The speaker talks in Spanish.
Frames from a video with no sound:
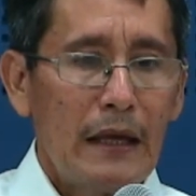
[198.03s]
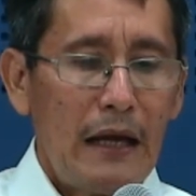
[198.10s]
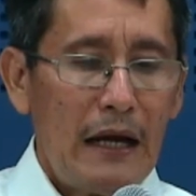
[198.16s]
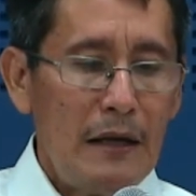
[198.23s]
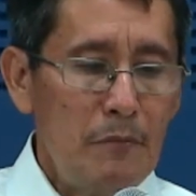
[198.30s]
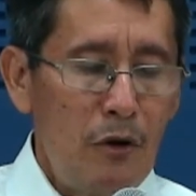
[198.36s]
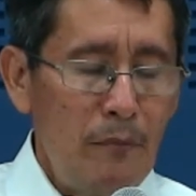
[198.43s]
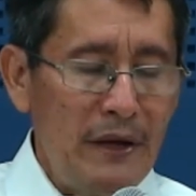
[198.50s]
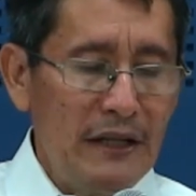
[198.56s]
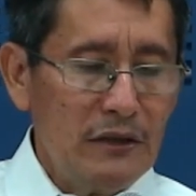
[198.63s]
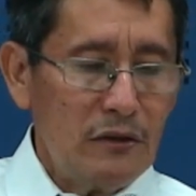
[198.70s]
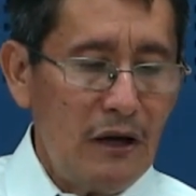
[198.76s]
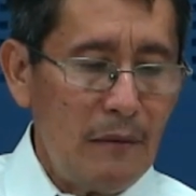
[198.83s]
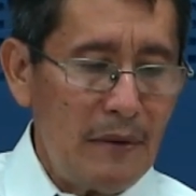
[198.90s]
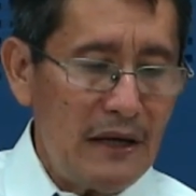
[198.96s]
Hay
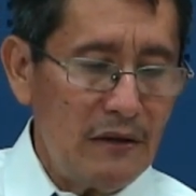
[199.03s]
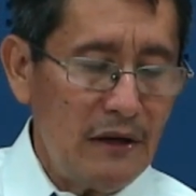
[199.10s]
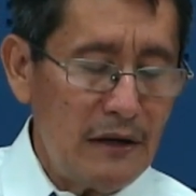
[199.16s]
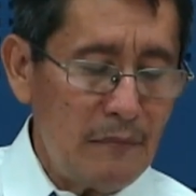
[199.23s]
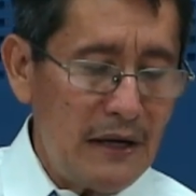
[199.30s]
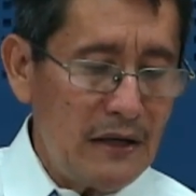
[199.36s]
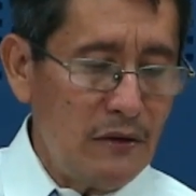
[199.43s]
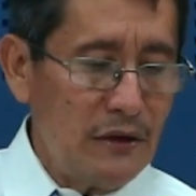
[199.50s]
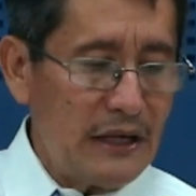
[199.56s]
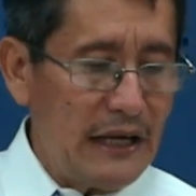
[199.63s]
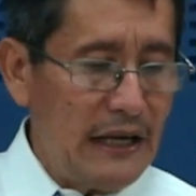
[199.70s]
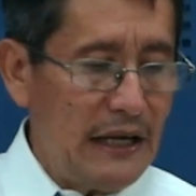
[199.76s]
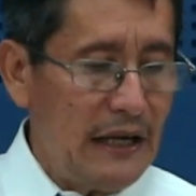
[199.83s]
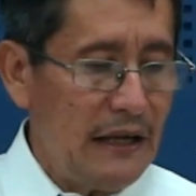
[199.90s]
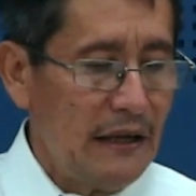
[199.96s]
momentos, amados hermanos,
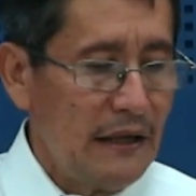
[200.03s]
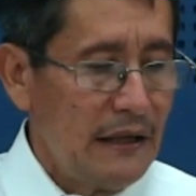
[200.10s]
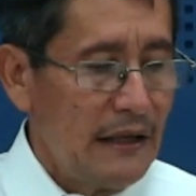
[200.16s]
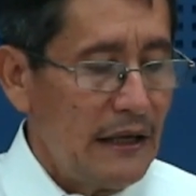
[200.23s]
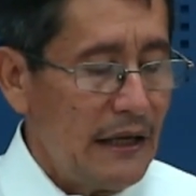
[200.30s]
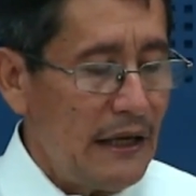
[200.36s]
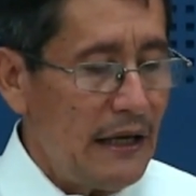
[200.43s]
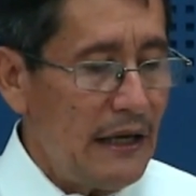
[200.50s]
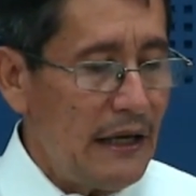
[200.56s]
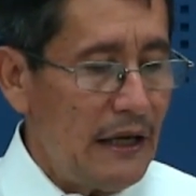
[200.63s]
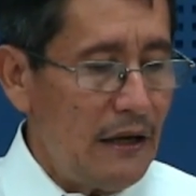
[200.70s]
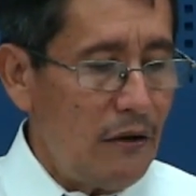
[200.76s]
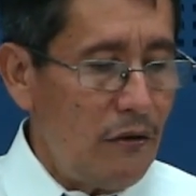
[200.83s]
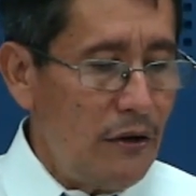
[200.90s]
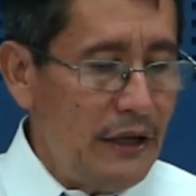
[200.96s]
que
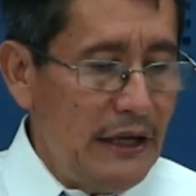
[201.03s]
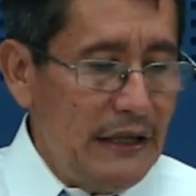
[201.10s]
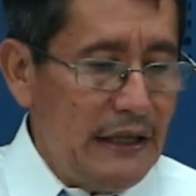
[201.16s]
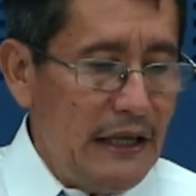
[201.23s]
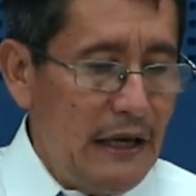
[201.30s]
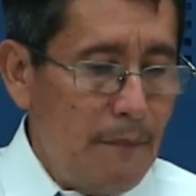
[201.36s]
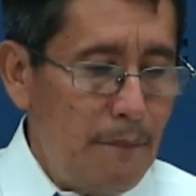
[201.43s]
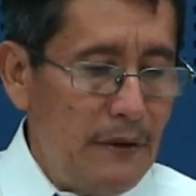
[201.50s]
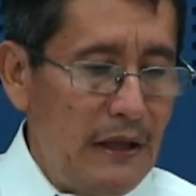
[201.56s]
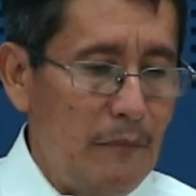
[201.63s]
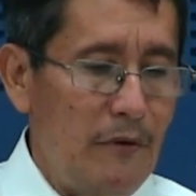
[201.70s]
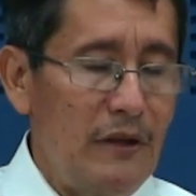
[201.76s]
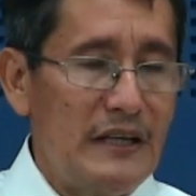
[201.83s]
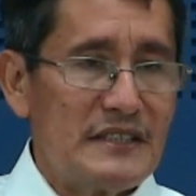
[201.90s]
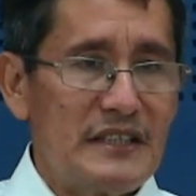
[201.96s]
eh, hoy en día
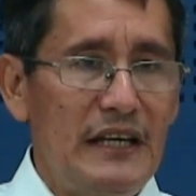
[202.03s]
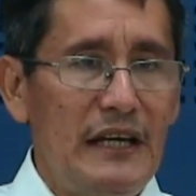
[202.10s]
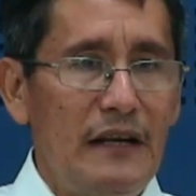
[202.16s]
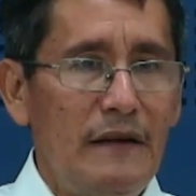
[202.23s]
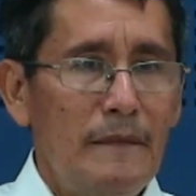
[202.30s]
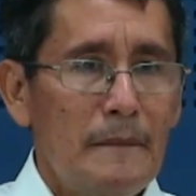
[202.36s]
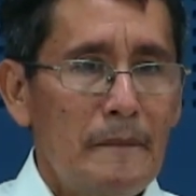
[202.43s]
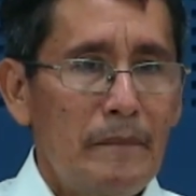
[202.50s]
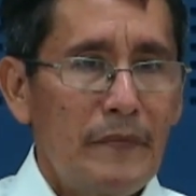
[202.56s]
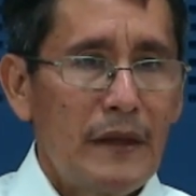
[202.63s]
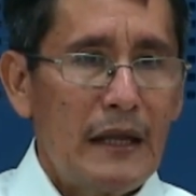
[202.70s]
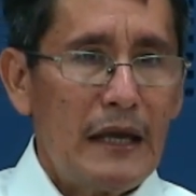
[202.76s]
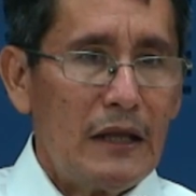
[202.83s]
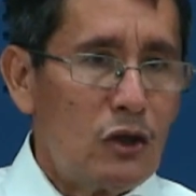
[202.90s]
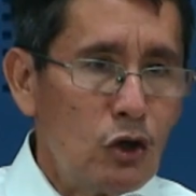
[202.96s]
podemos decir
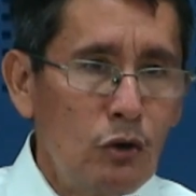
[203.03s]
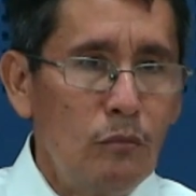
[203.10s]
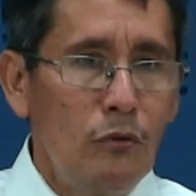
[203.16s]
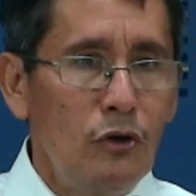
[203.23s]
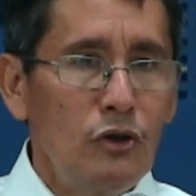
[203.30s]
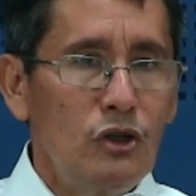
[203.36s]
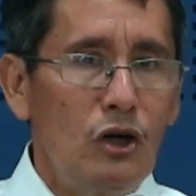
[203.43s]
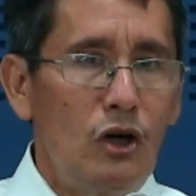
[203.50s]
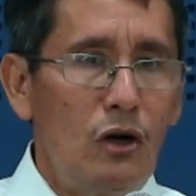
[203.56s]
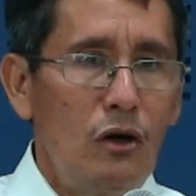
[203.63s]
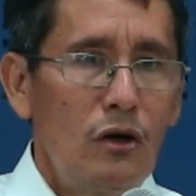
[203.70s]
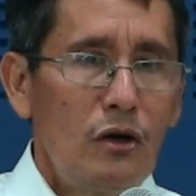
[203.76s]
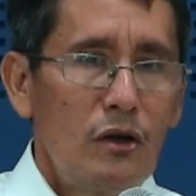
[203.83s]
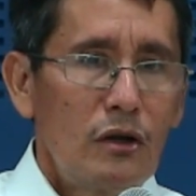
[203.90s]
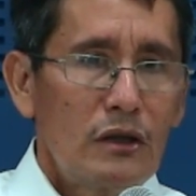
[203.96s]
que todo el mundo,
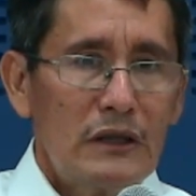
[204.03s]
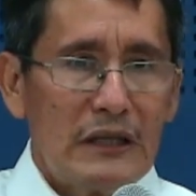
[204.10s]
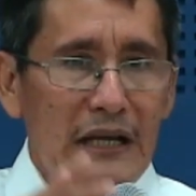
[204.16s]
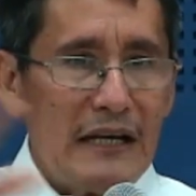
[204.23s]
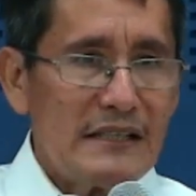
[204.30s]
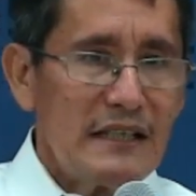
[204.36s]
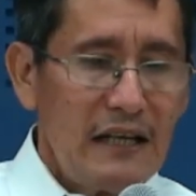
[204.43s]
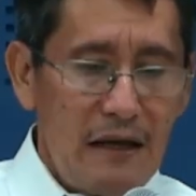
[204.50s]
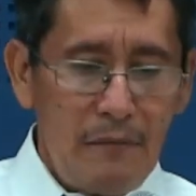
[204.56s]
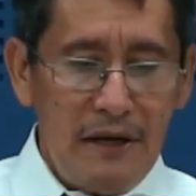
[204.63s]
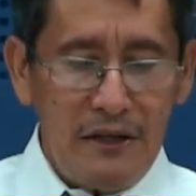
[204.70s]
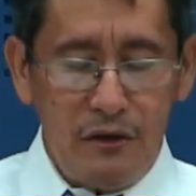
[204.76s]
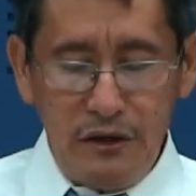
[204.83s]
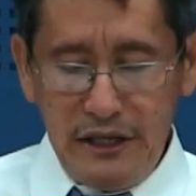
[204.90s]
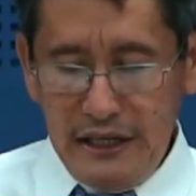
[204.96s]
casi la
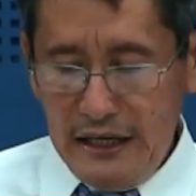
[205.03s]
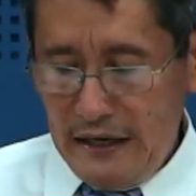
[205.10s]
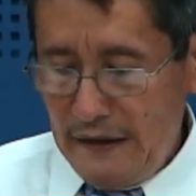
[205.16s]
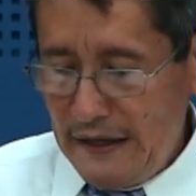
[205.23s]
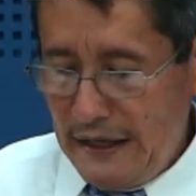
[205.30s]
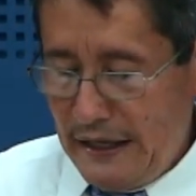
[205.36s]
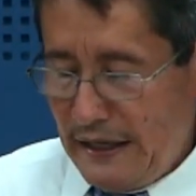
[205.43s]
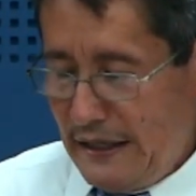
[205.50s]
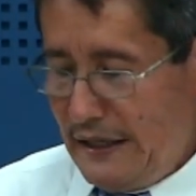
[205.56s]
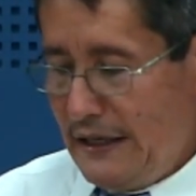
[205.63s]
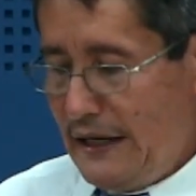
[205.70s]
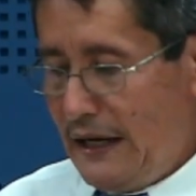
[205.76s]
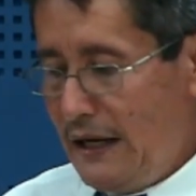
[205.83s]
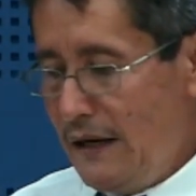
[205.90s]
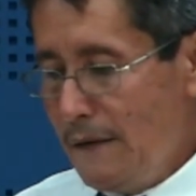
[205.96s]
mayoría en
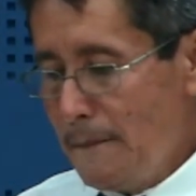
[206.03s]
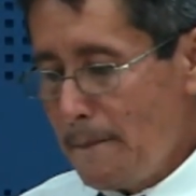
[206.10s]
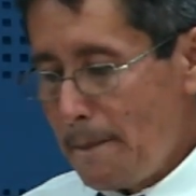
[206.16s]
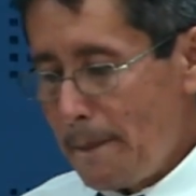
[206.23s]
general,